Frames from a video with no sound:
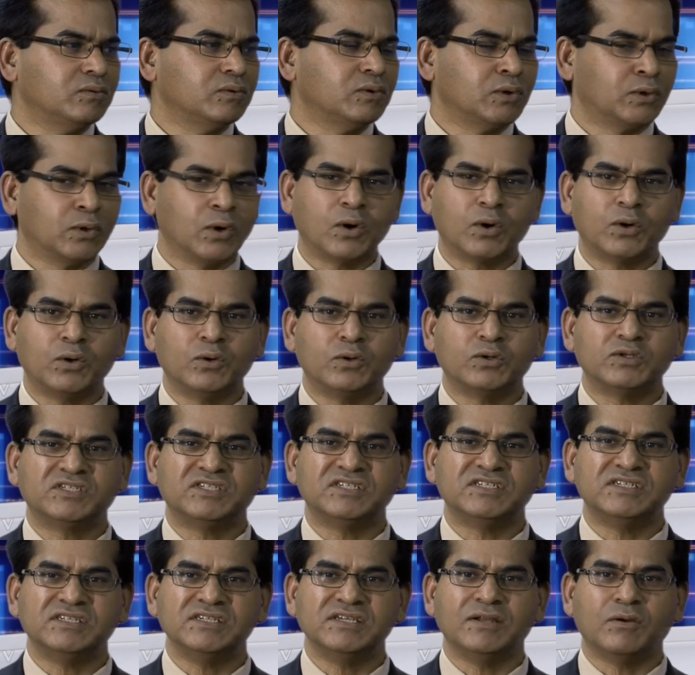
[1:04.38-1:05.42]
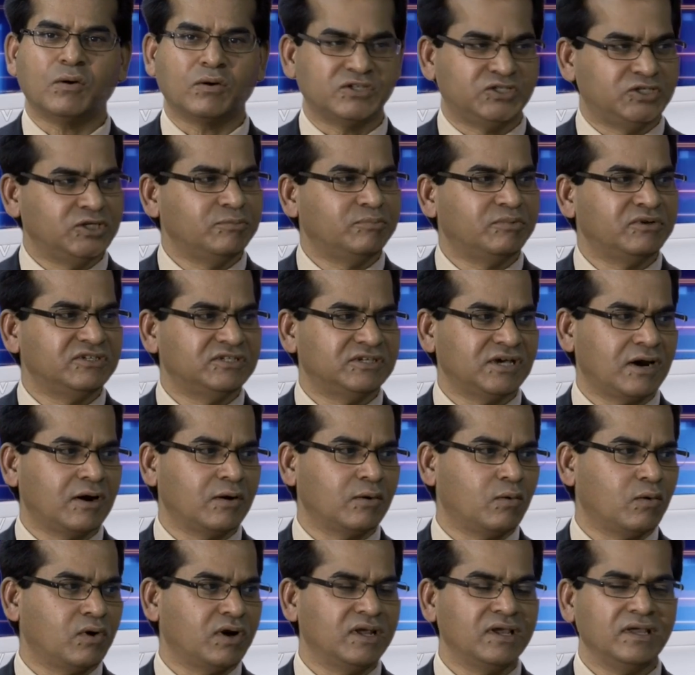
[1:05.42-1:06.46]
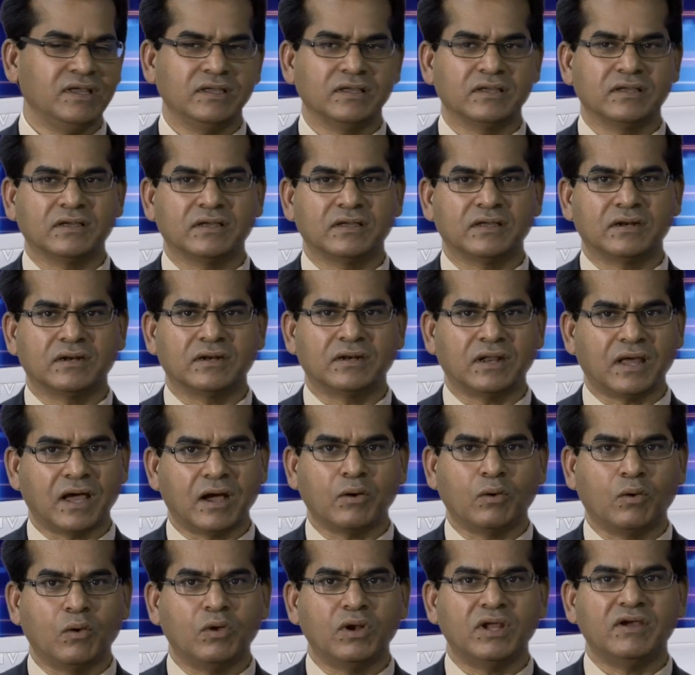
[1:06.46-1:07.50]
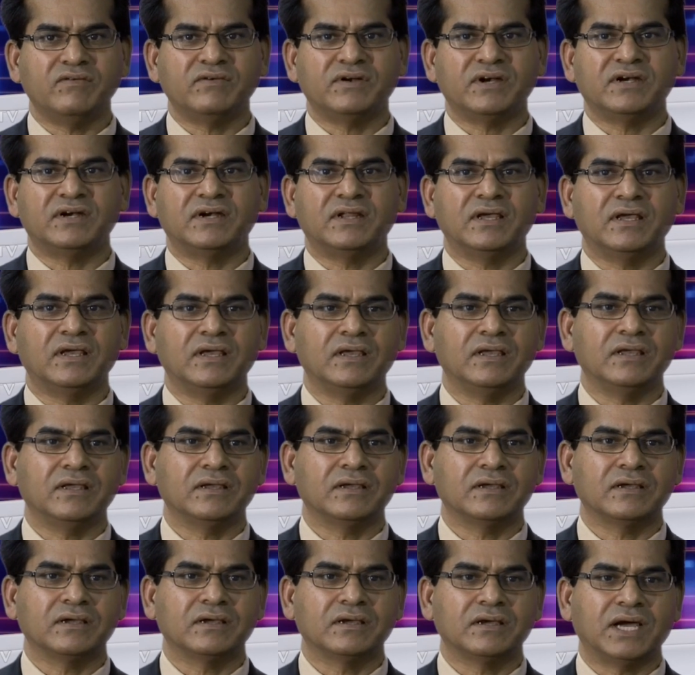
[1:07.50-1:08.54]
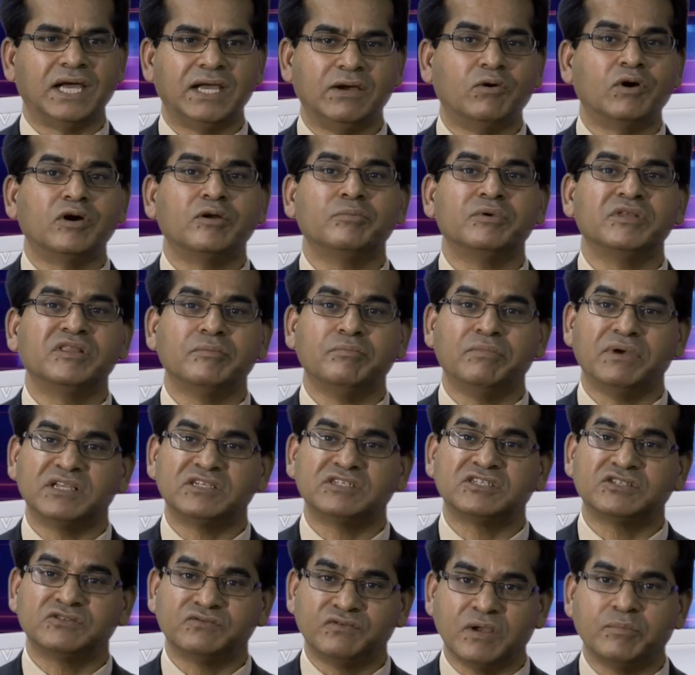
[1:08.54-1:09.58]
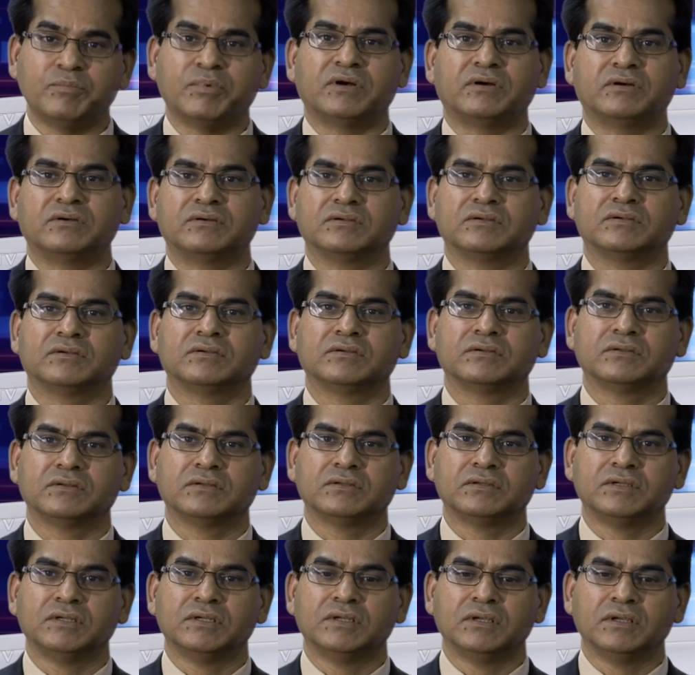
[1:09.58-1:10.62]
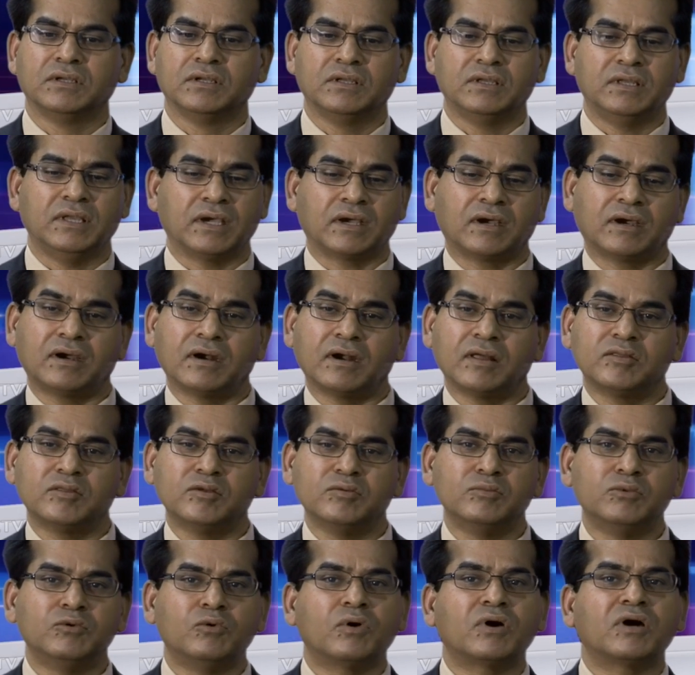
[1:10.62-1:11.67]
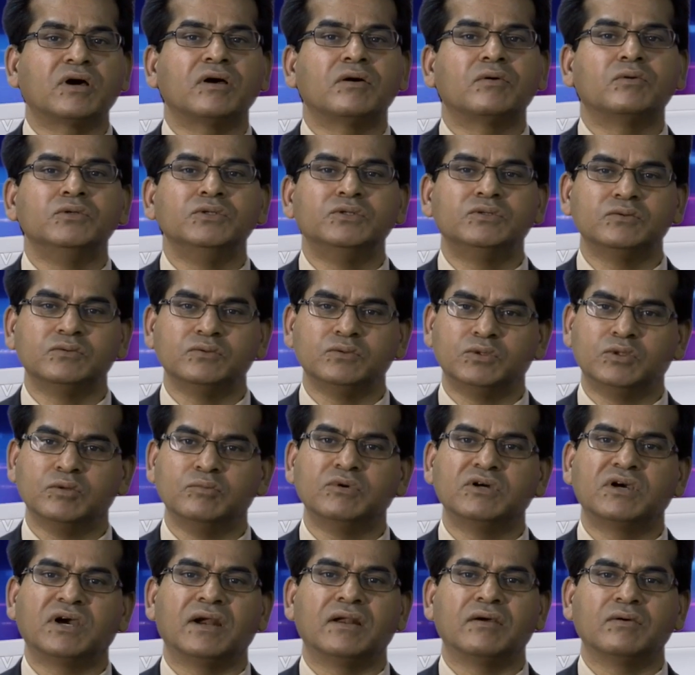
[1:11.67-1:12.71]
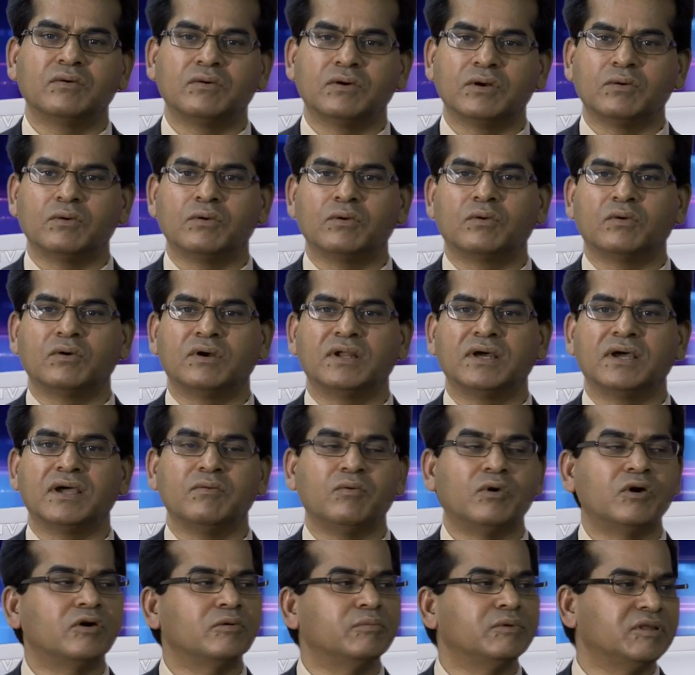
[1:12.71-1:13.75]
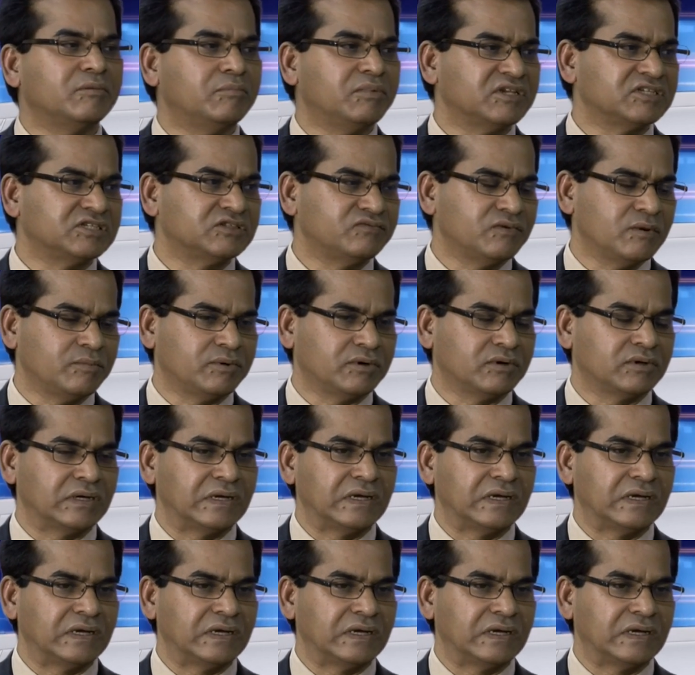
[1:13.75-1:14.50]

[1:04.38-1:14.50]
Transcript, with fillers: రోడ్ లోడ్చండి అని ఒక చీపురు ఇచ్చారనుకోండి నా గోల్ ఏమిటంటే ఐ వాంట్ బి ద బెస్ట్ పేపర్ ఎక్కడ దుమ్ము ఒక్క కొంచెం దుమ్ము కణం కూడా ఉండకుండా ఐ వాంట్ బి ద బెస్ట్ పేపర్